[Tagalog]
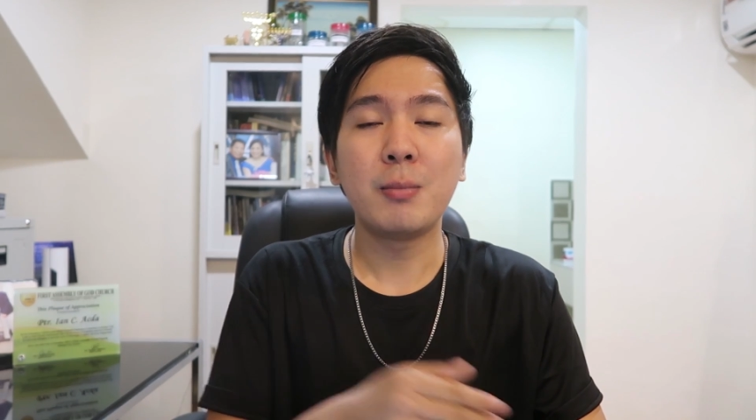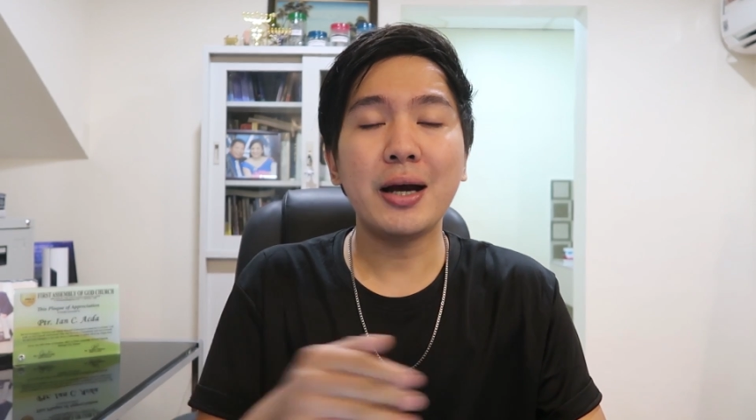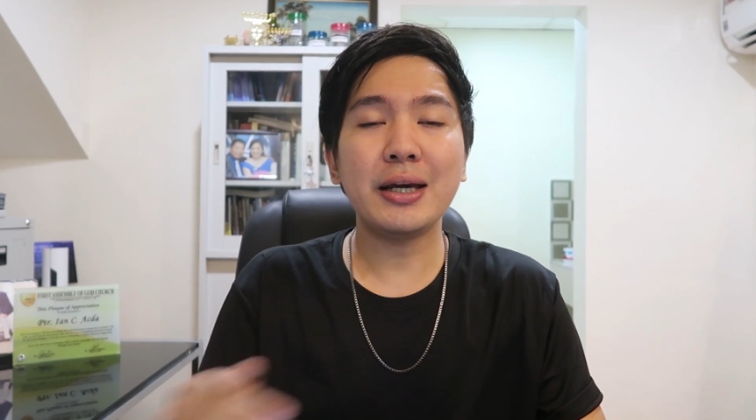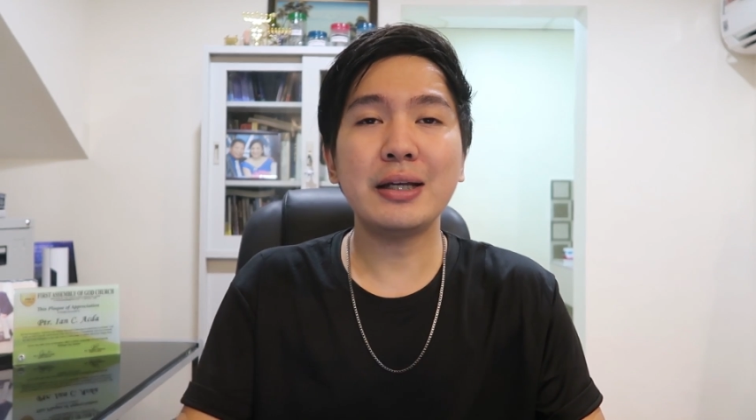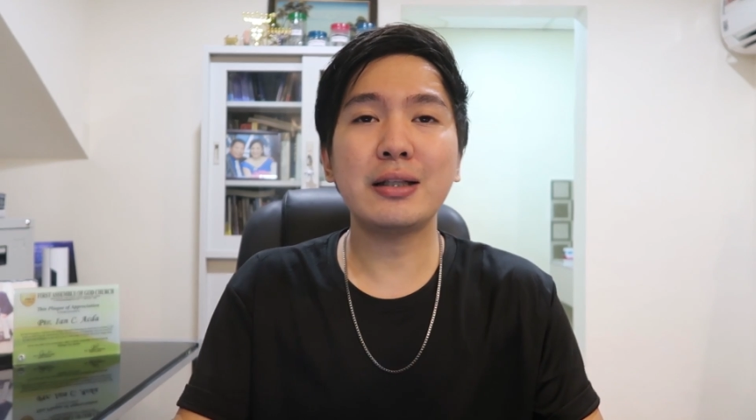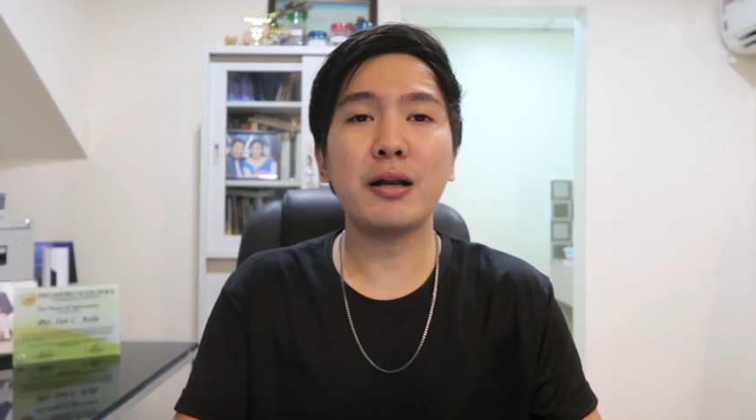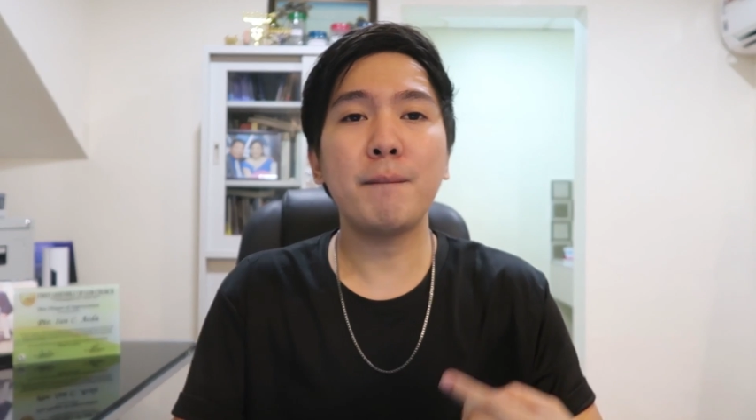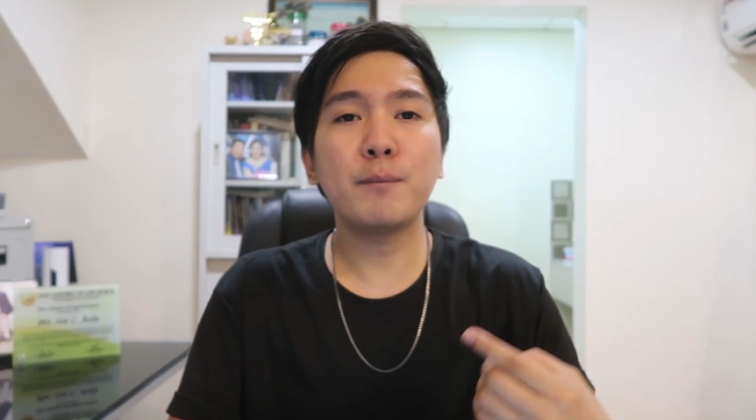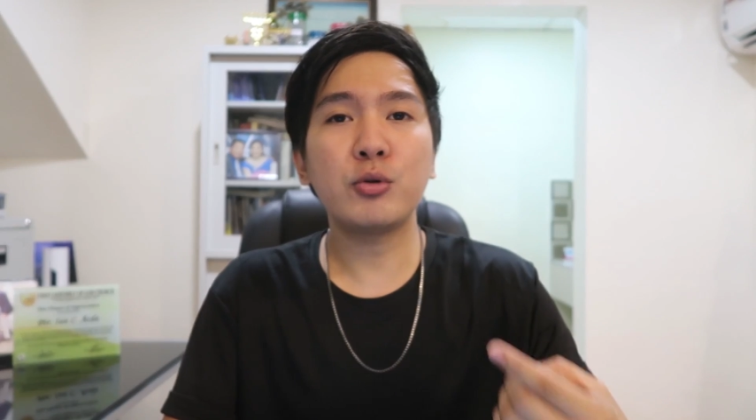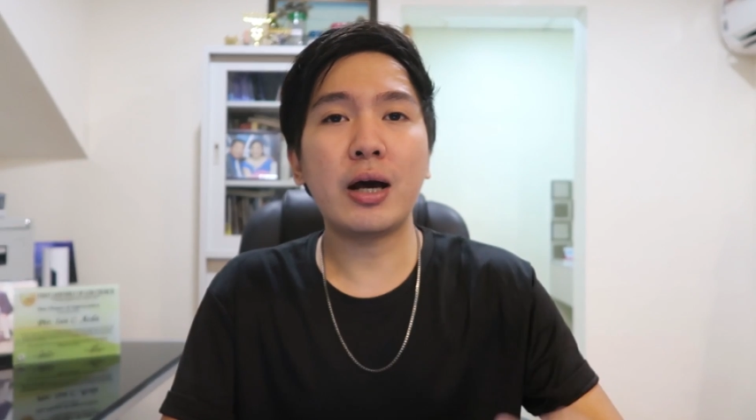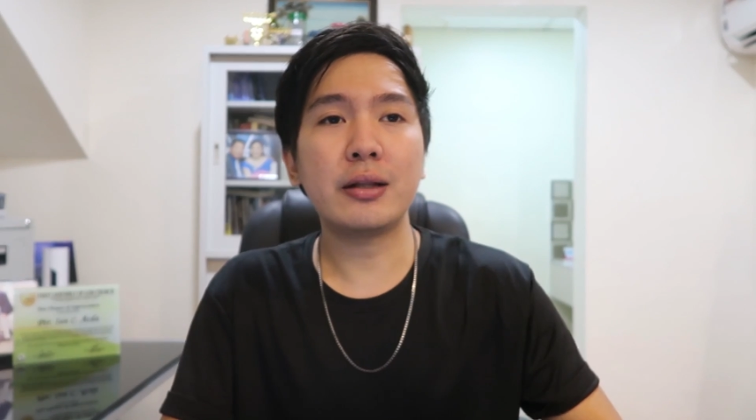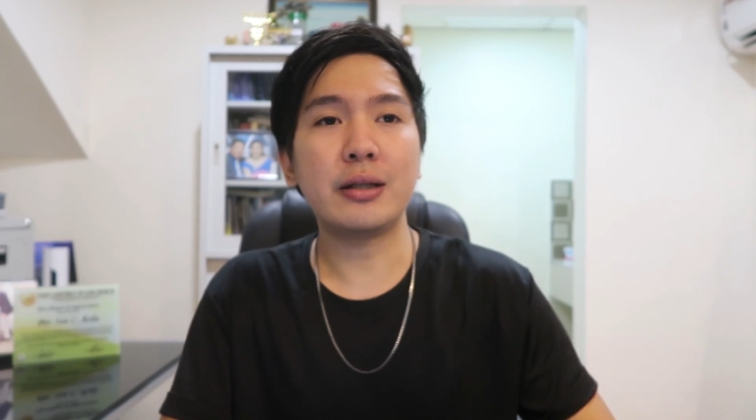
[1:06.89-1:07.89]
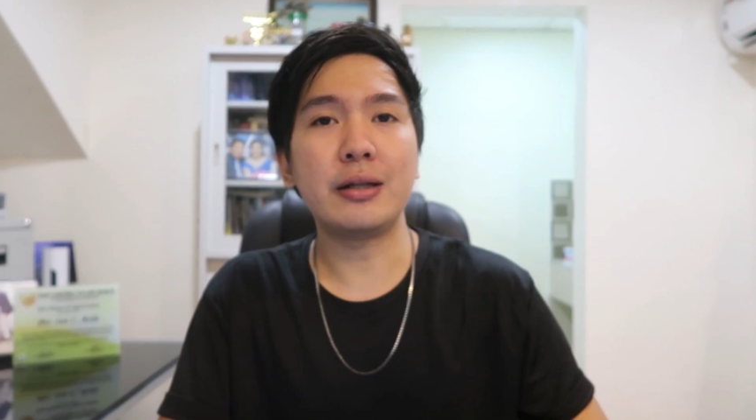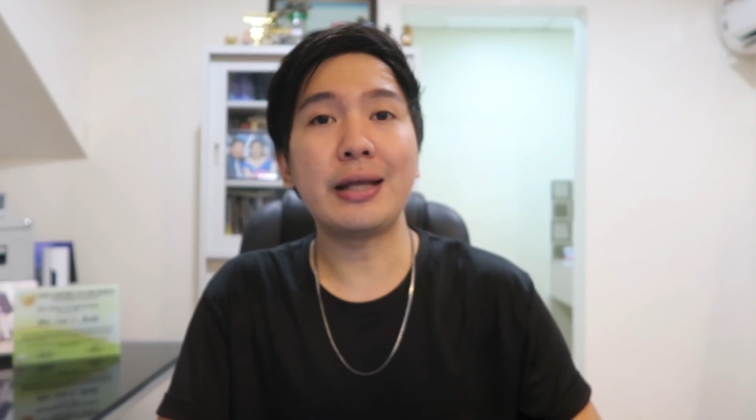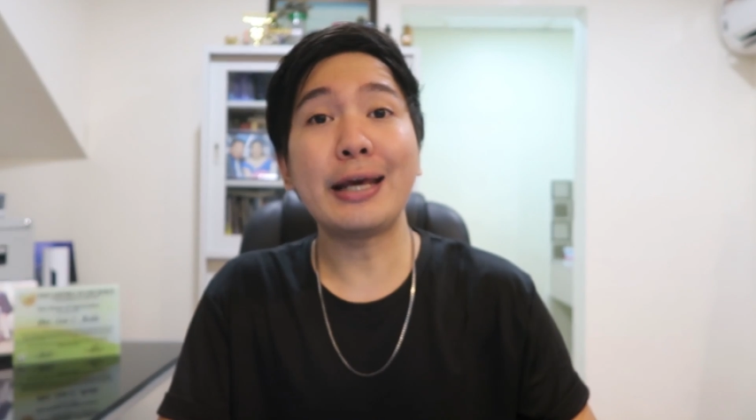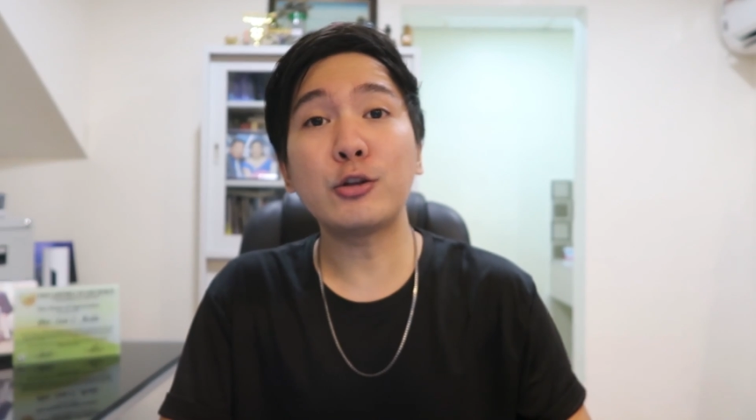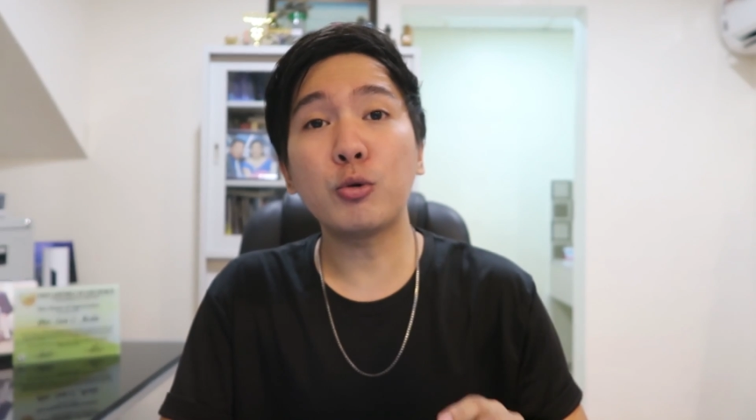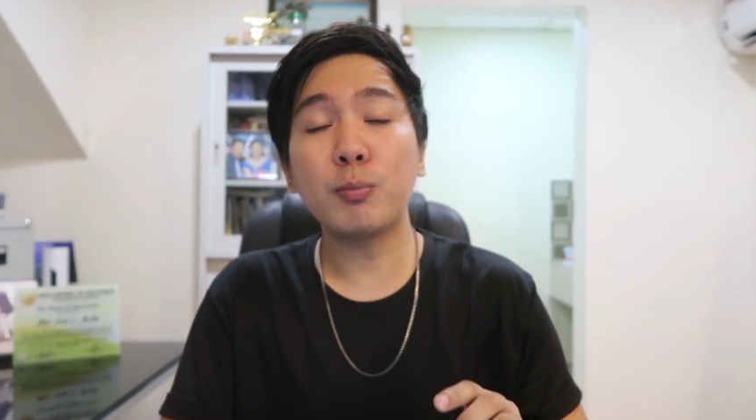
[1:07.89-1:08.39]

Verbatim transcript: makikita rin po natin na ito